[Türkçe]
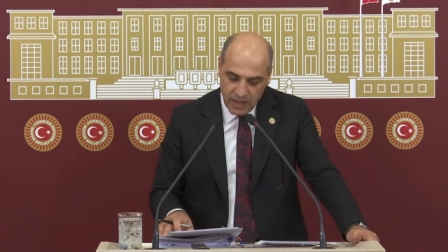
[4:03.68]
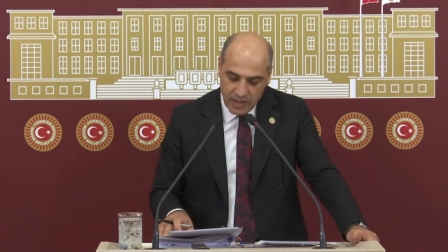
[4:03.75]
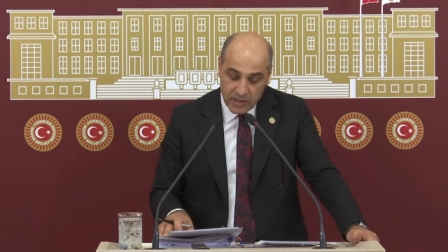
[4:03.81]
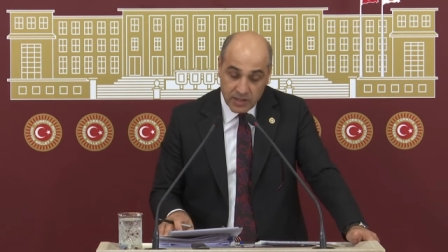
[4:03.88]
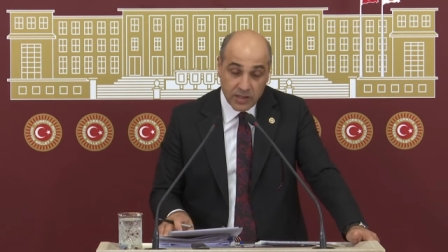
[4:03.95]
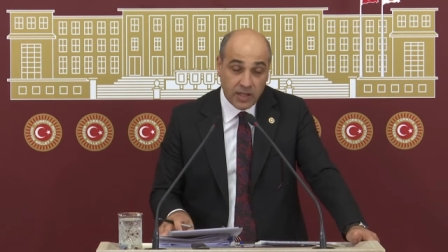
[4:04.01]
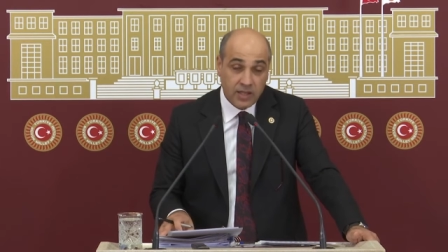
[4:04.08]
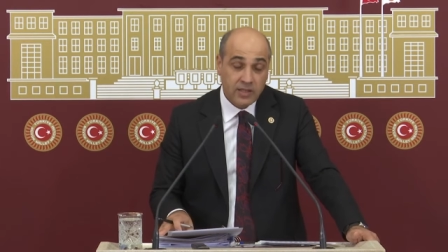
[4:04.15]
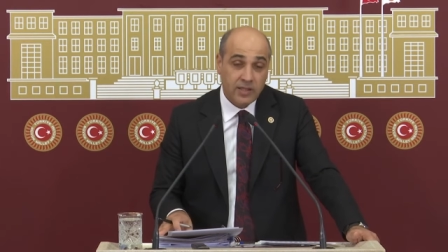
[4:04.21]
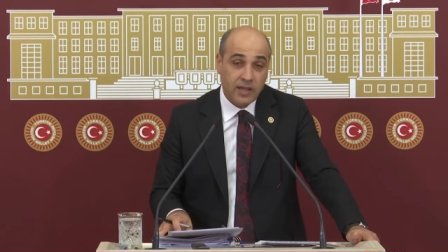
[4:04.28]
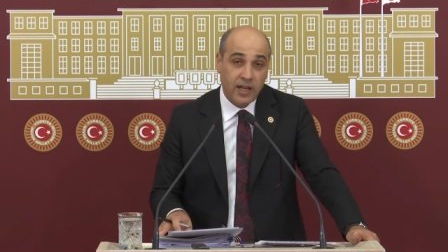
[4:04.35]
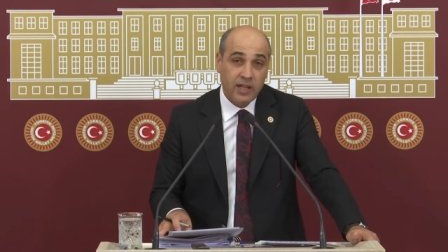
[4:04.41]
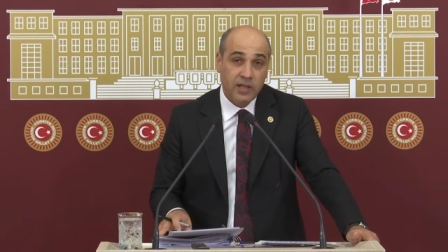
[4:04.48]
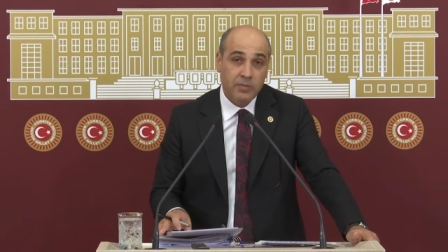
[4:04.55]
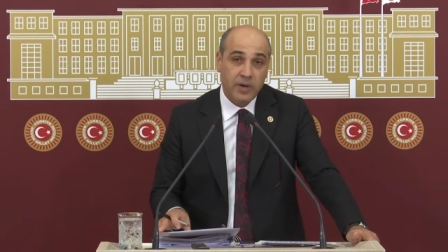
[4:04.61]
Sayın
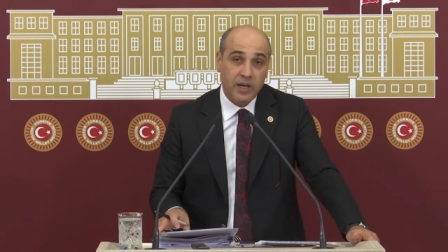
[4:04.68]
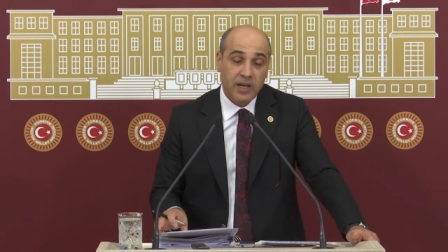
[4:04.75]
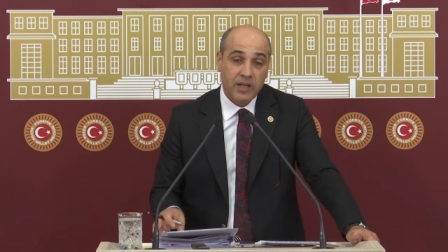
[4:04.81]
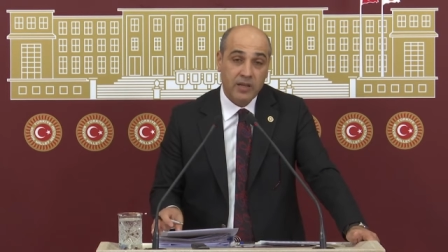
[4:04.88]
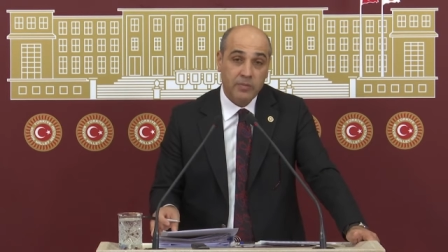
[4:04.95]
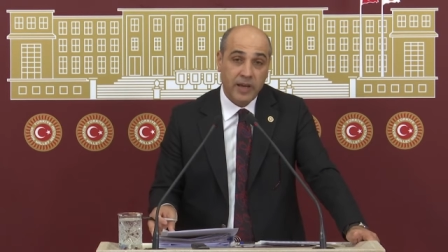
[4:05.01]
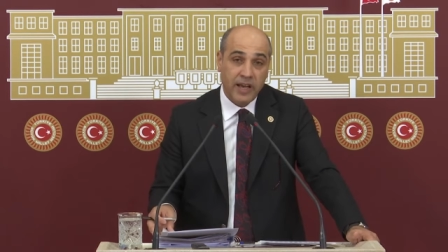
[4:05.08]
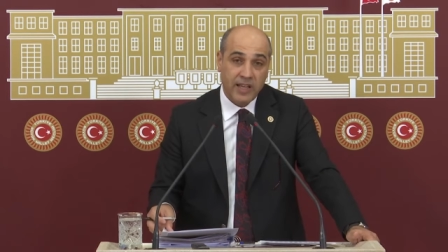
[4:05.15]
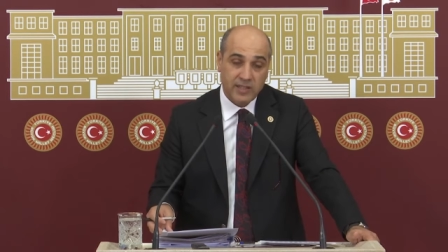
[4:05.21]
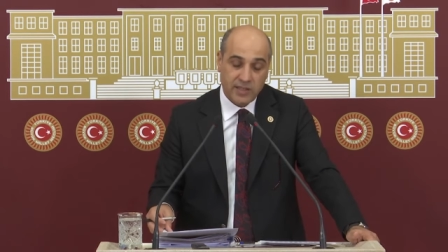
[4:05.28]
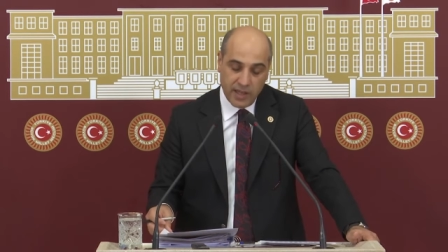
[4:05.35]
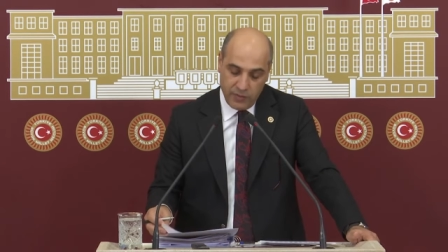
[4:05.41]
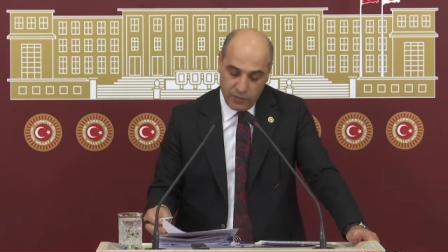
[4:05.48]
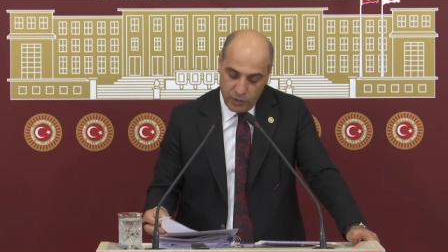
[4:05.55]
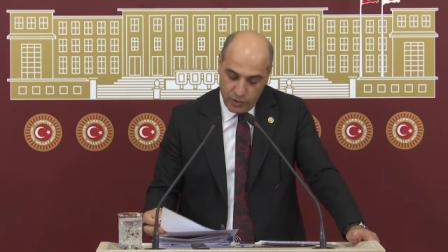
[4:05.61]
Sağlık Bakanı beyaz
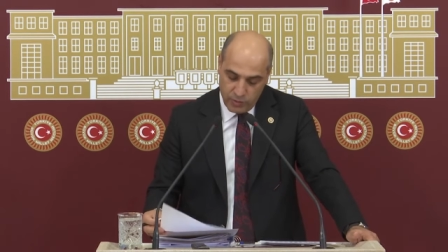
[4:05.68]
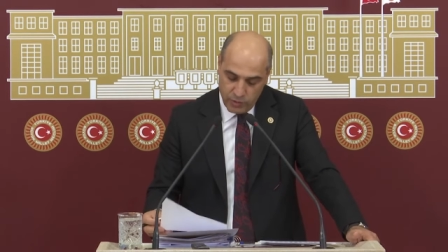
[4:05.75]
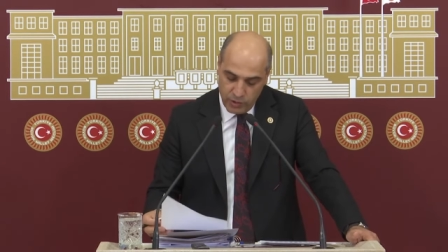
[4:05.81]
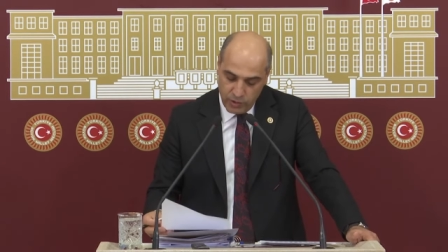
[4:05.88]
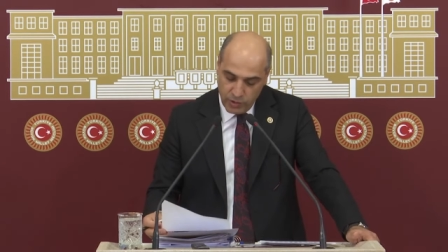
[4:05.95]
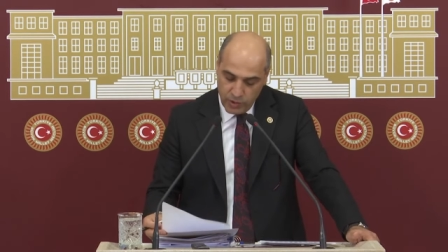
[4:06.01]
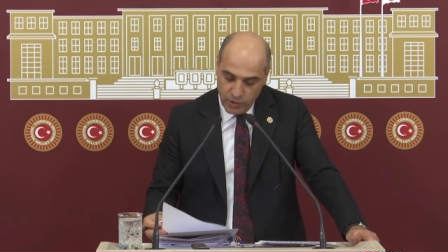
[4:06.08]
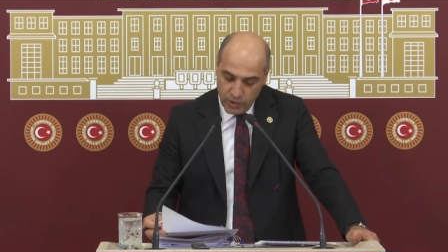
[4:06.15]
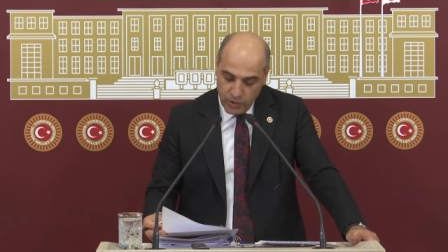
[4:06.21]
reformu